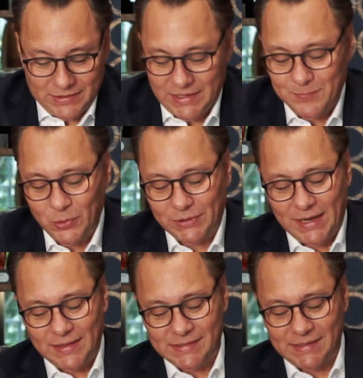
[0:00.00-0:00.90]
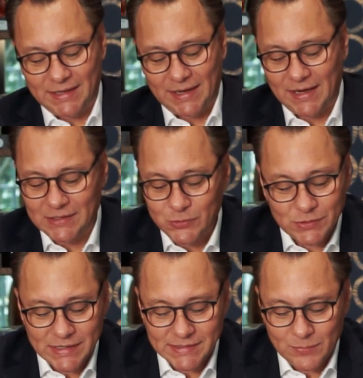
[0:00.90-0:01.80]
¿Quién podría decir que
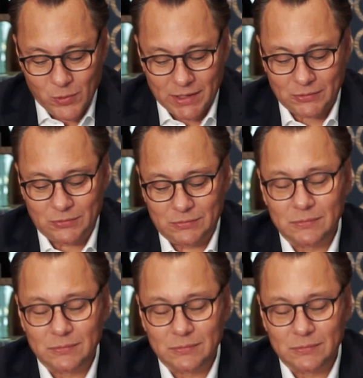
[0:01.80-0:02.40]
Jesús está muerto?